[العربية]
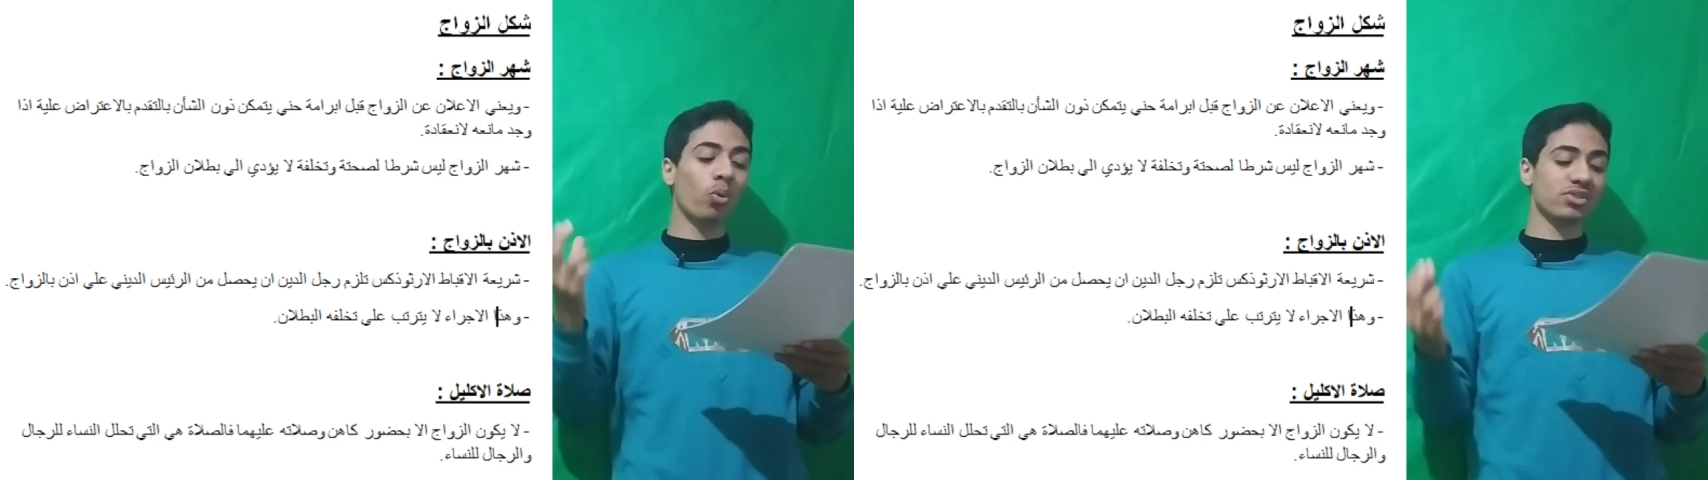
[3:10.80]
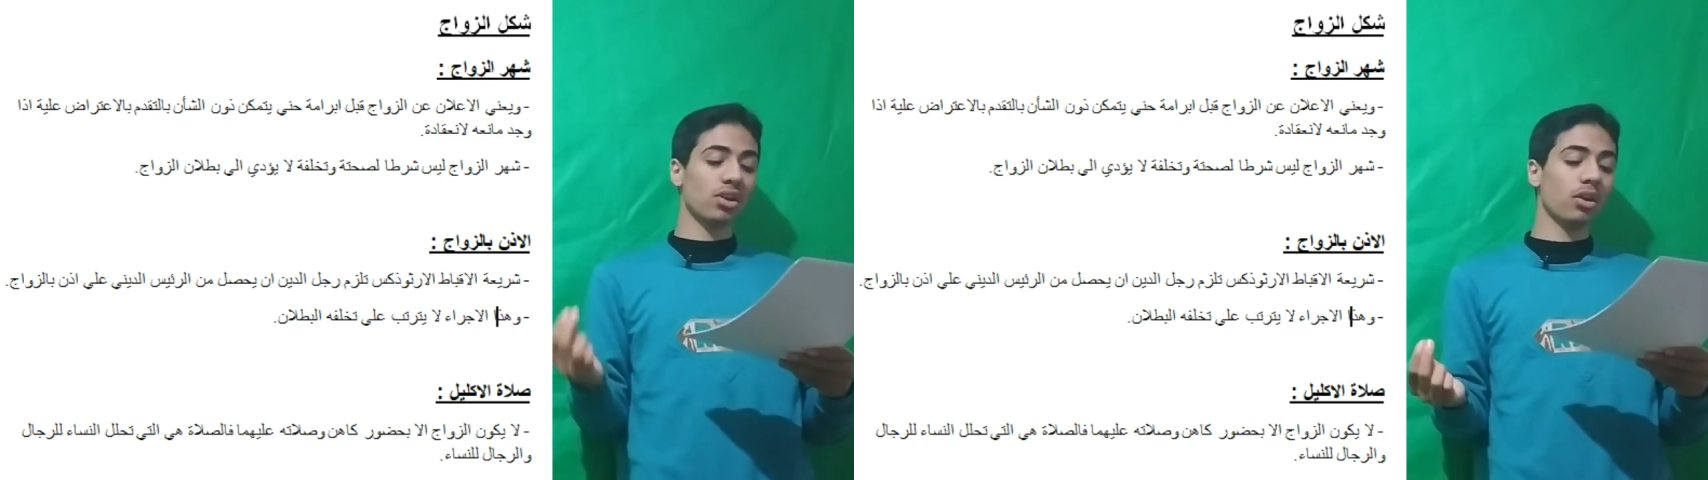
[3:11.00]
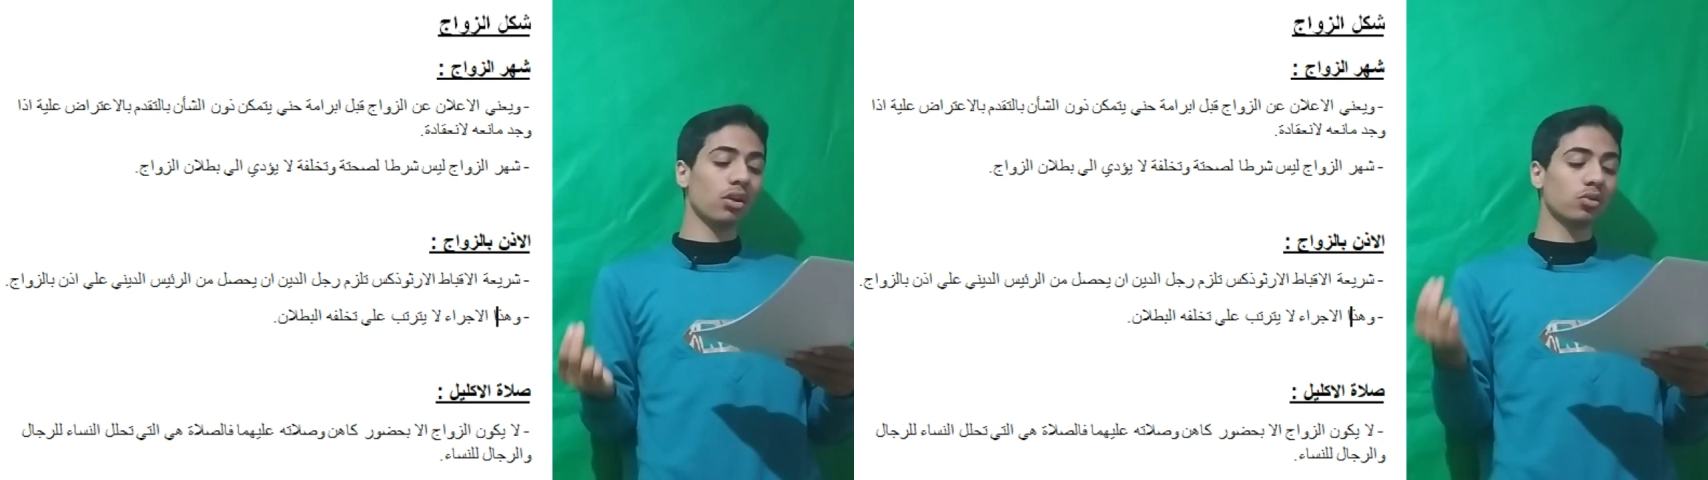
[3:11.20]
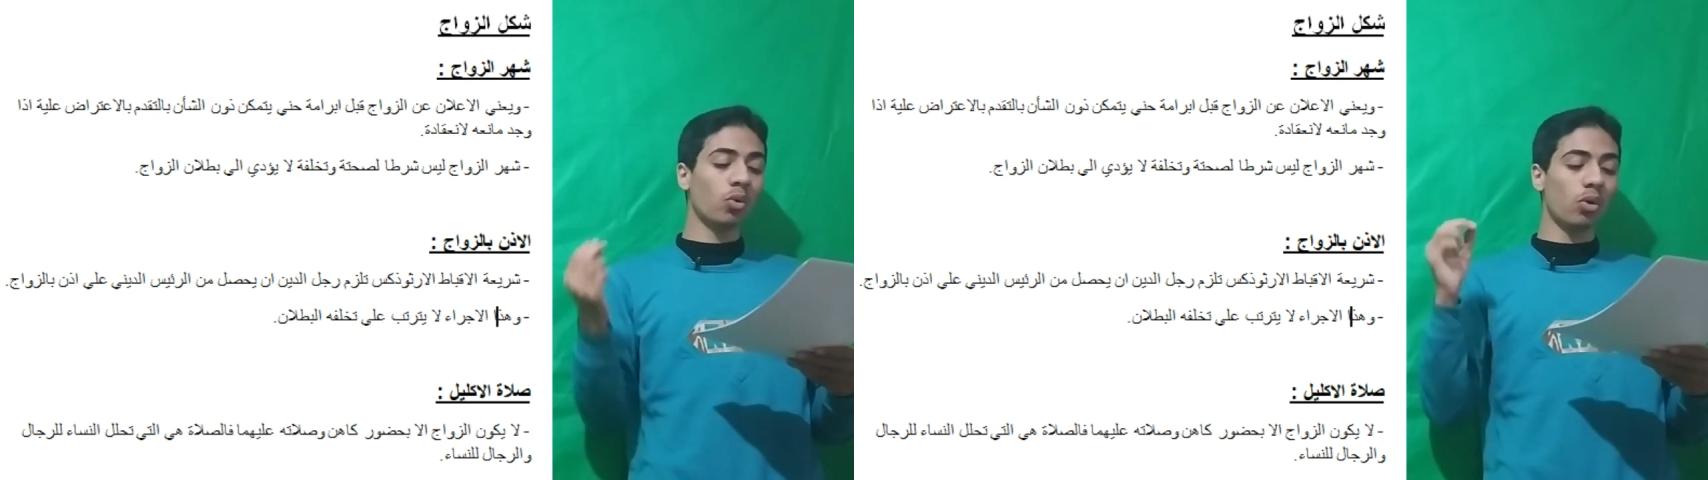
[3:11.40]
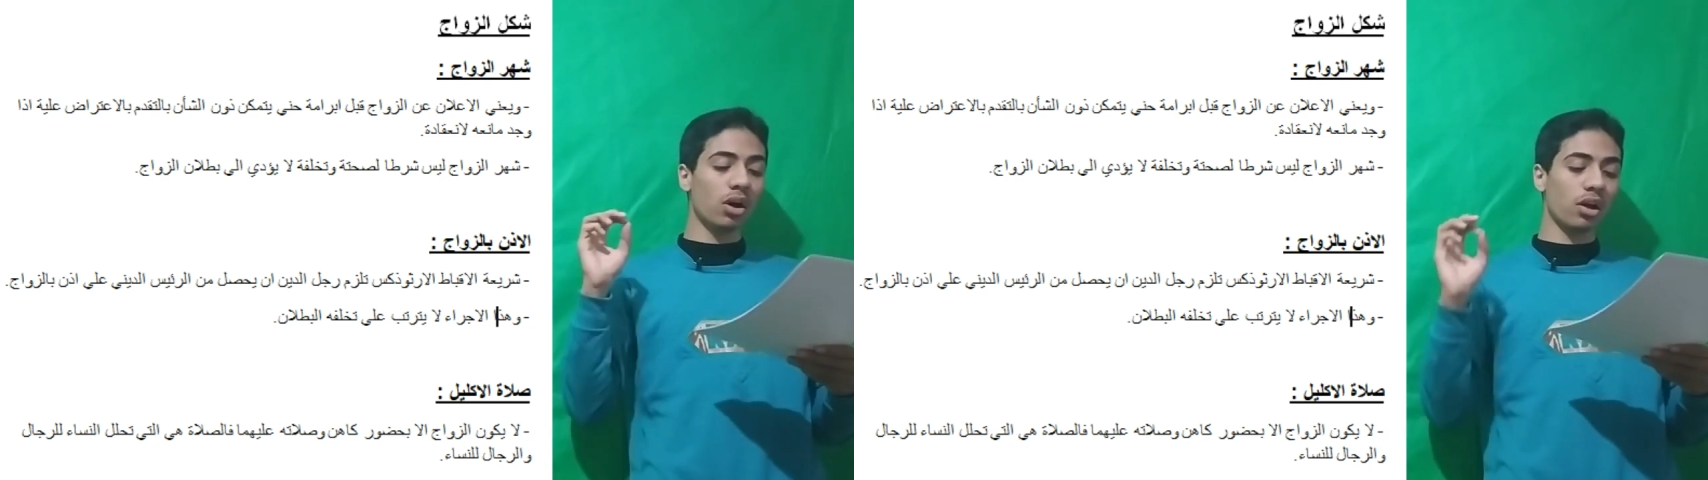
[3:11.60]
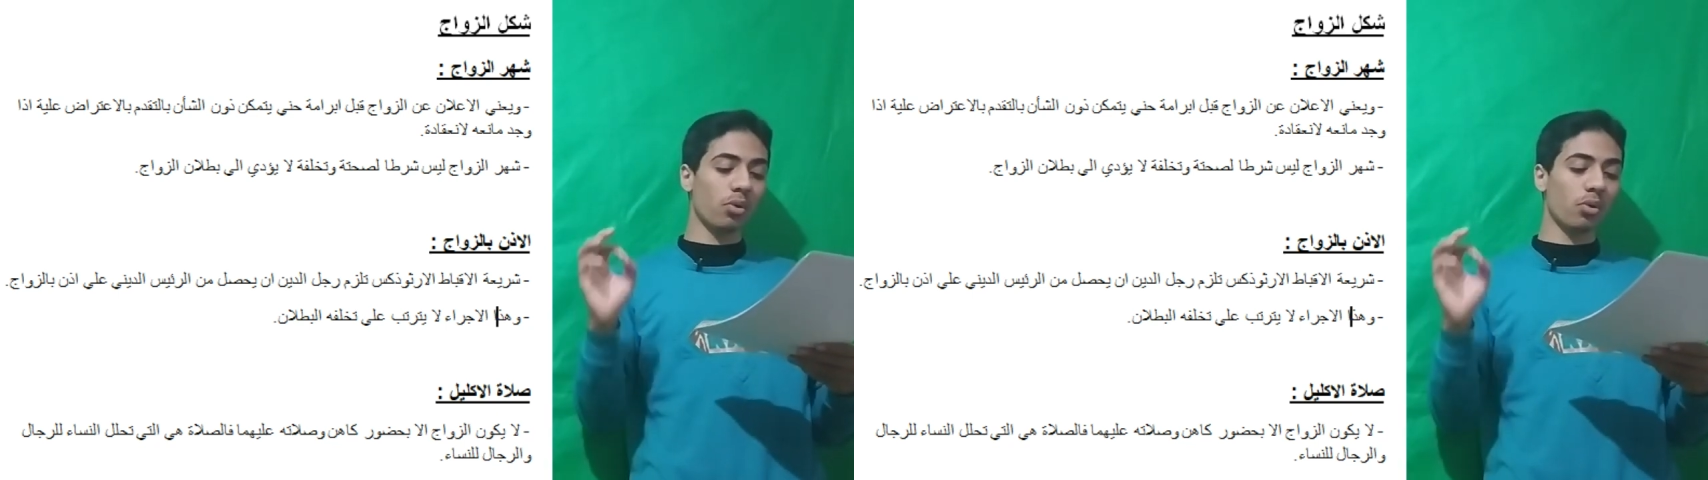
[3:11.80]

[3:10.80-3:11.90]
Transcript: وصلاته آه،